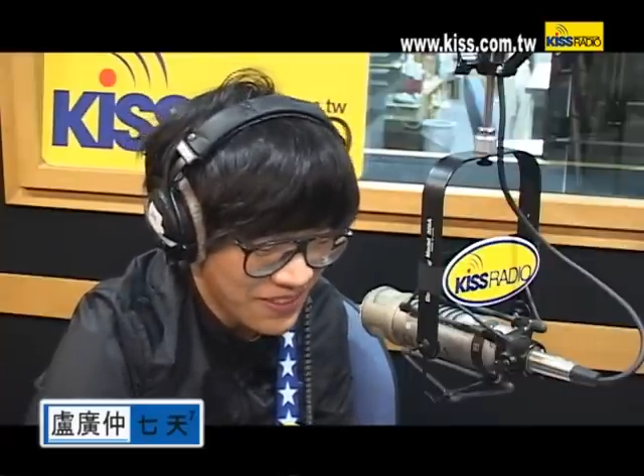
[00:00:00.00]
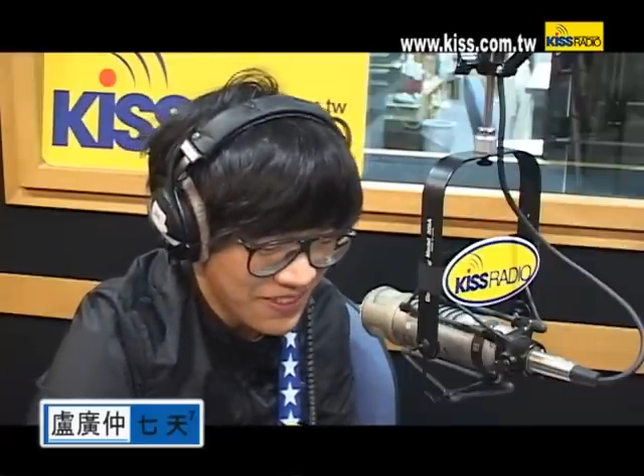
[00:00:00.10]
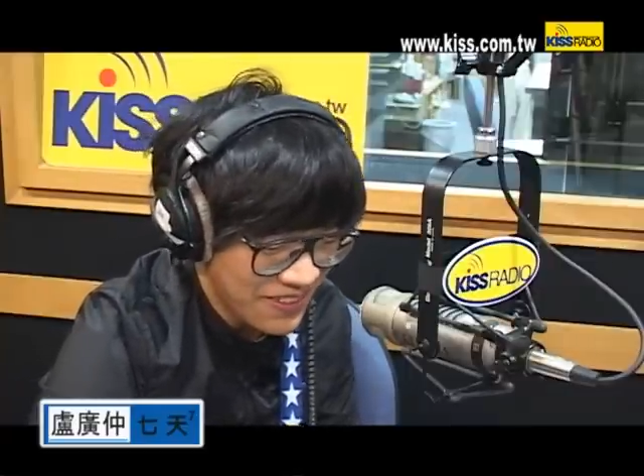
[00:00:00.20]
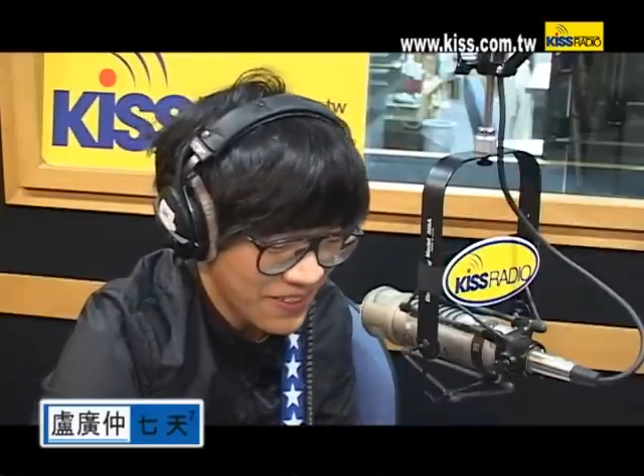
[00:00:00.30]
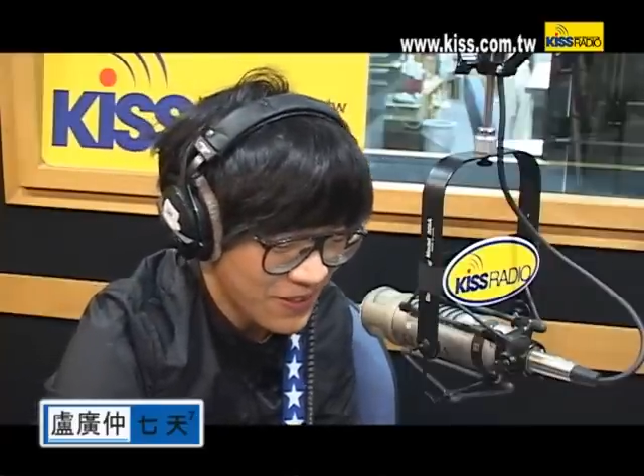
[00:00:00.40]

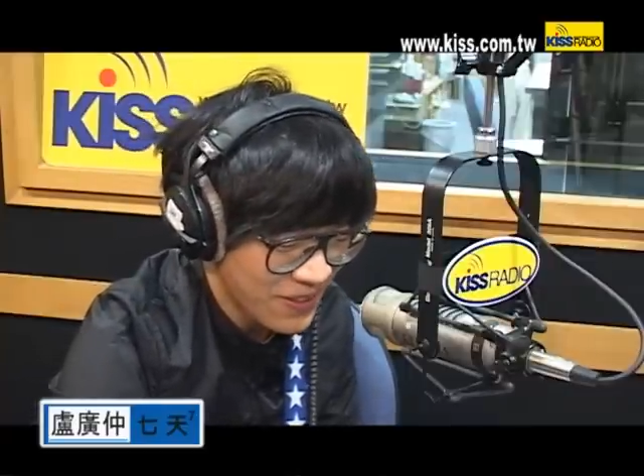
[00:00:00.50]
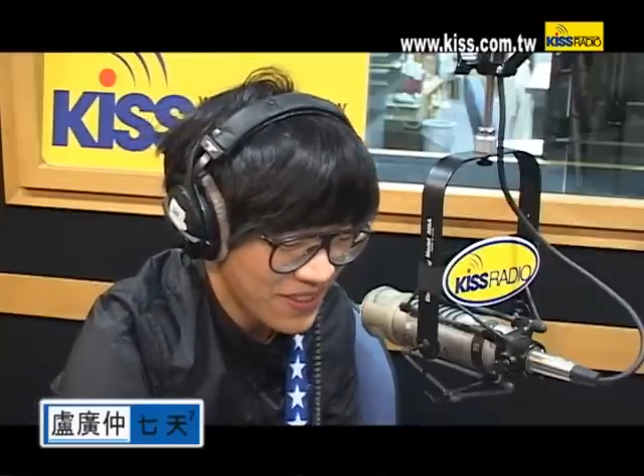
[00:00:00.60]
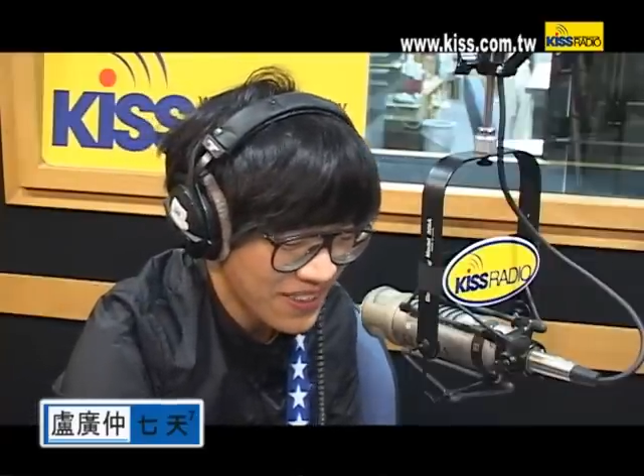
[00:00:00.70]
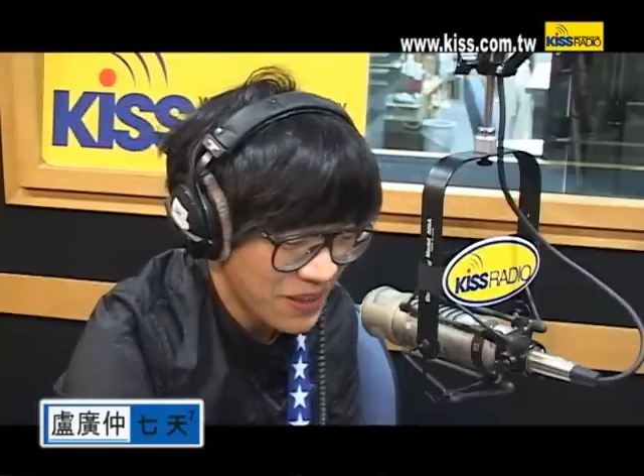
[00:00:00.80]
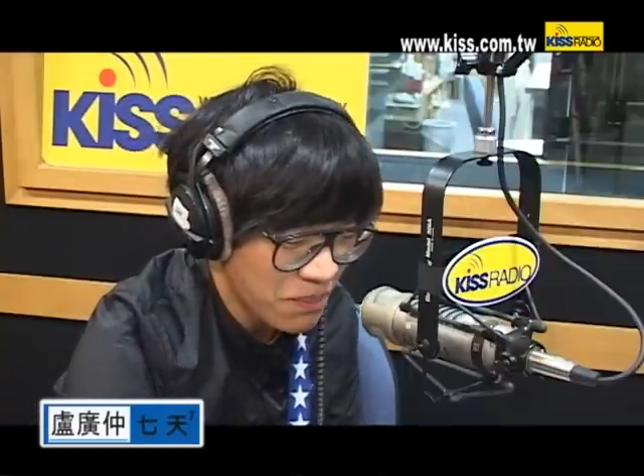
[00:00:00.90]
嗯，然后就
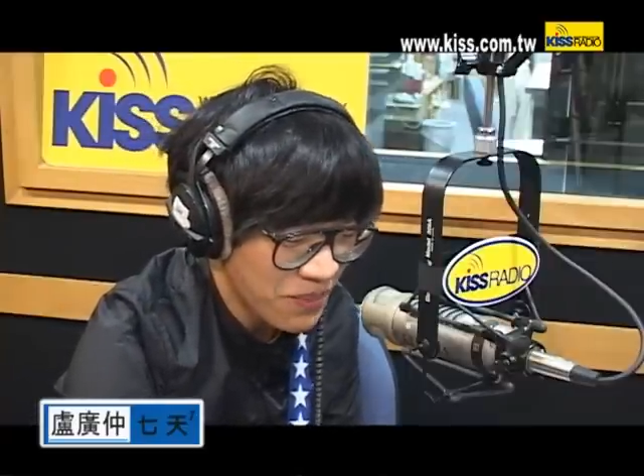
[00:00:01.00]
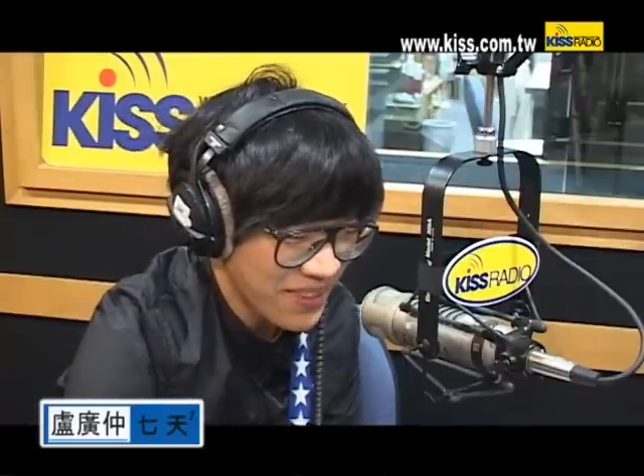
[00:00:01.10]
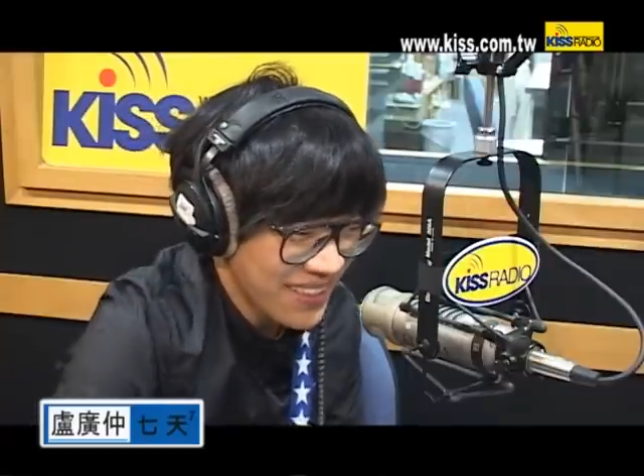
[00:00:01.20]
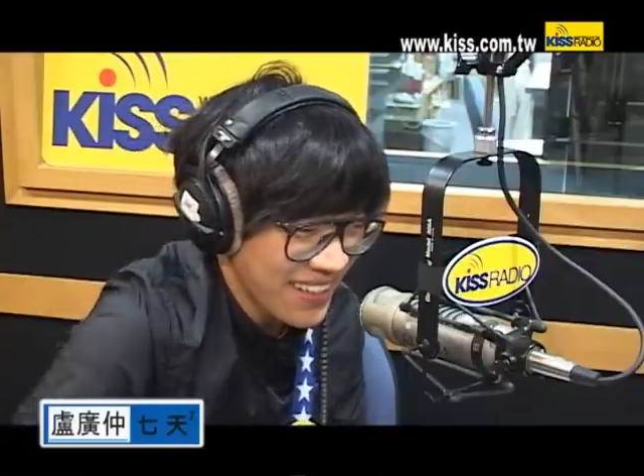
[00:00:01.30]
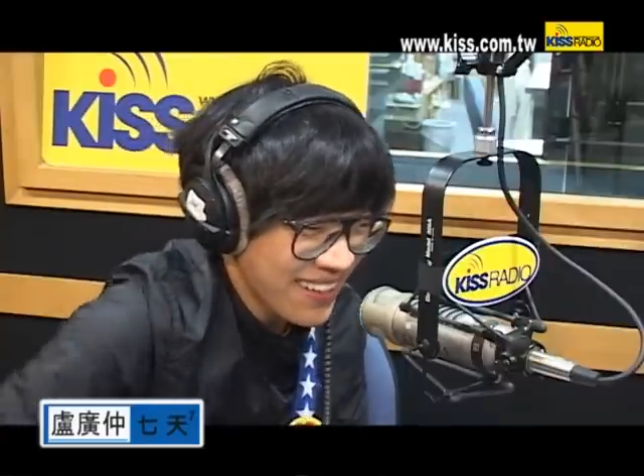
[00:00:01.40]
自己很
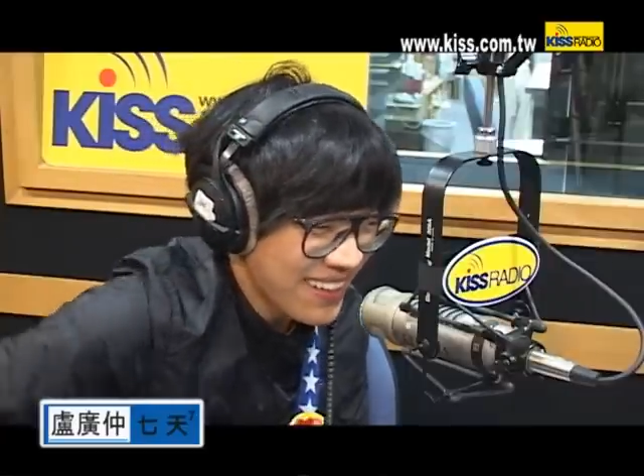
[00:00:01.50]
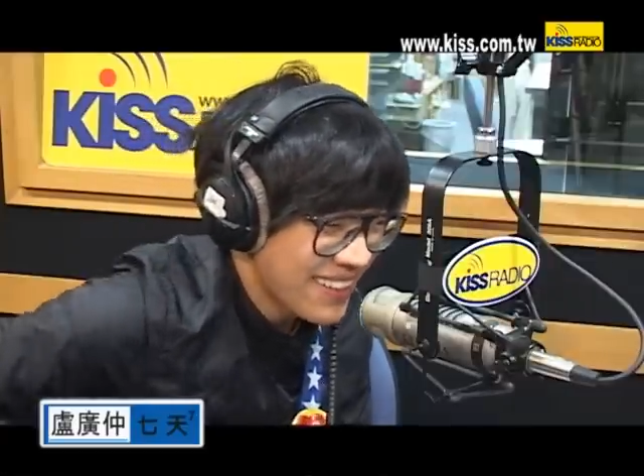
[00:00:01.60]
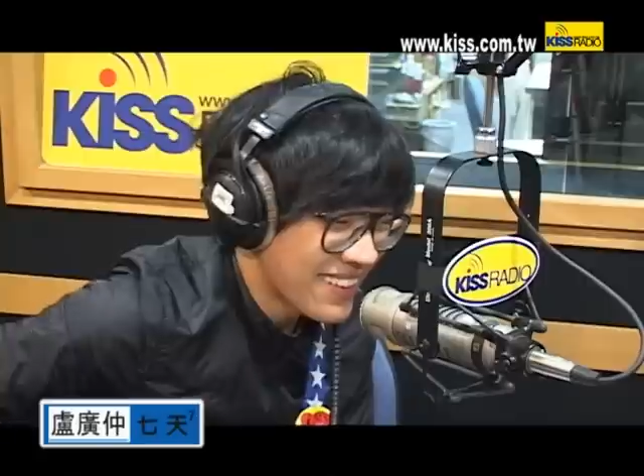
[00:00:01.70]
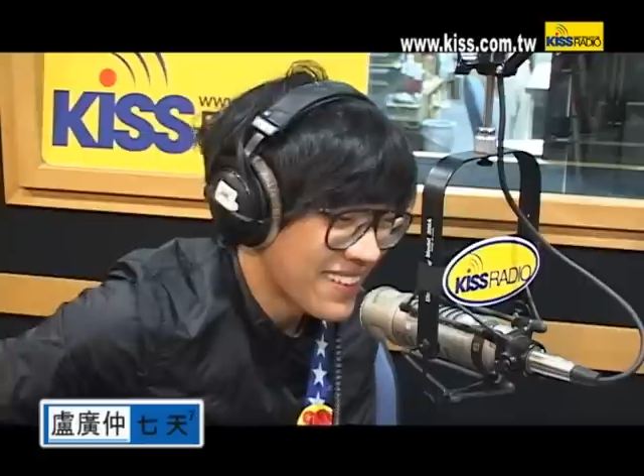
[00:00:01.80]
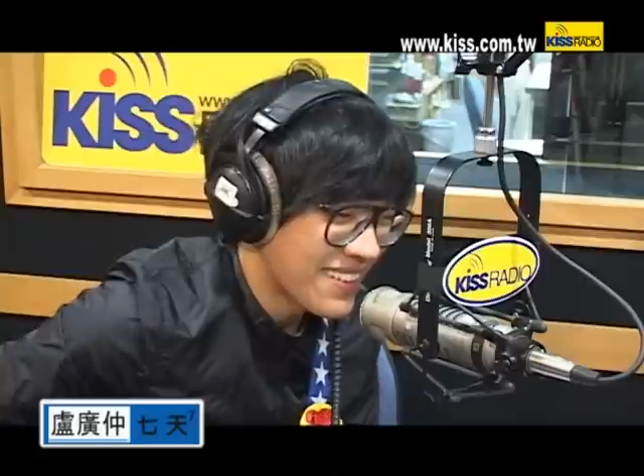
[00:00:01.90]
闷这样，
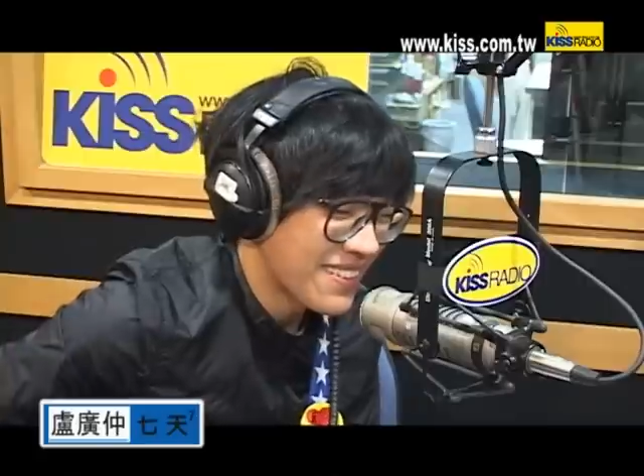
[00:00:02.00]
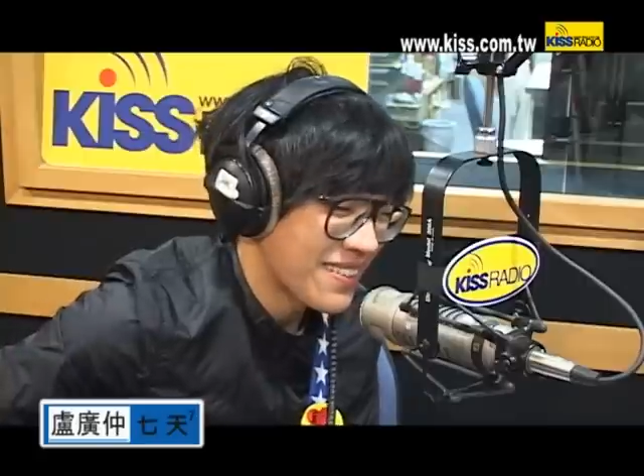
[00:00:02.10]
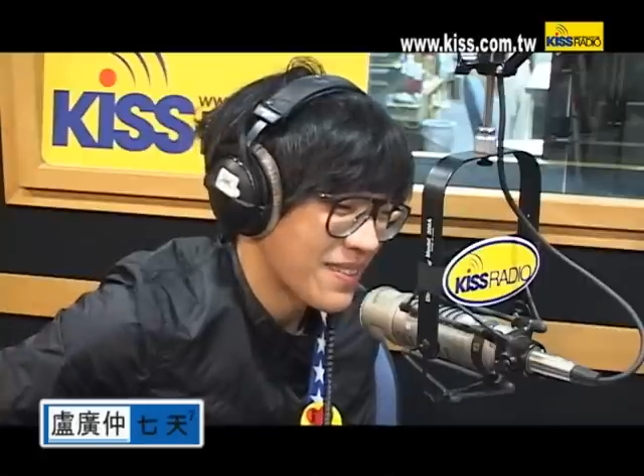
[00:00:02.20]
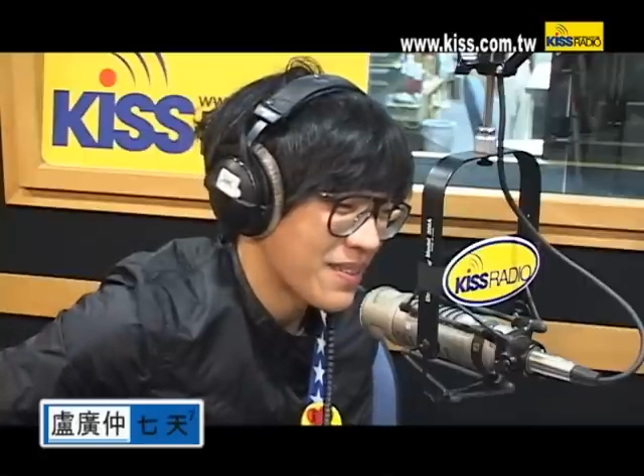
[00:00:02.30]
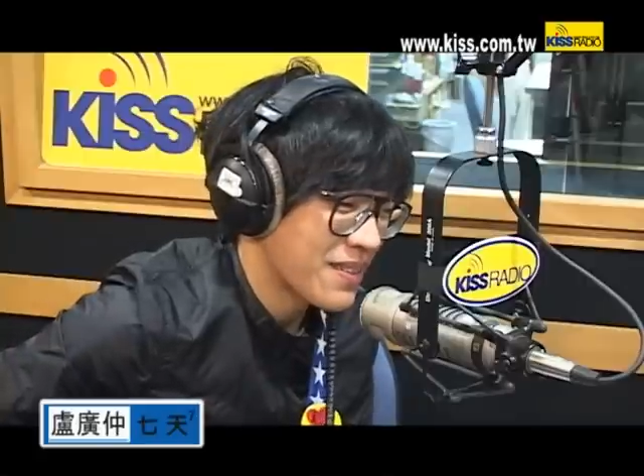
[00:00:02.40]

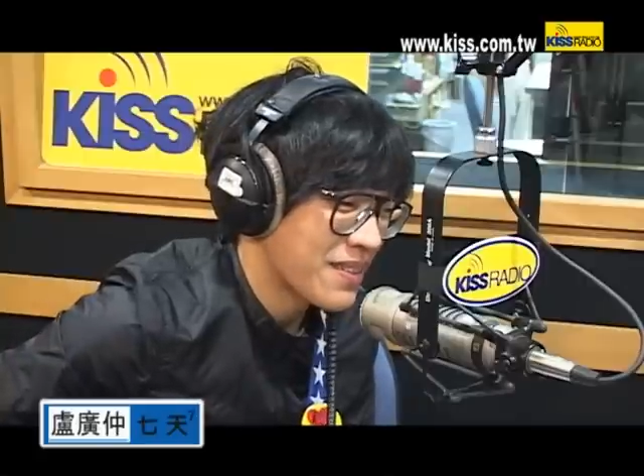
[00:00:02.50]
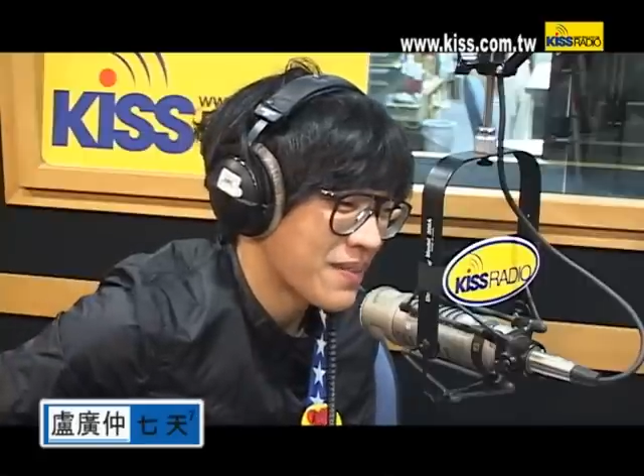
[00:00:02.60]
嗯嗯，对。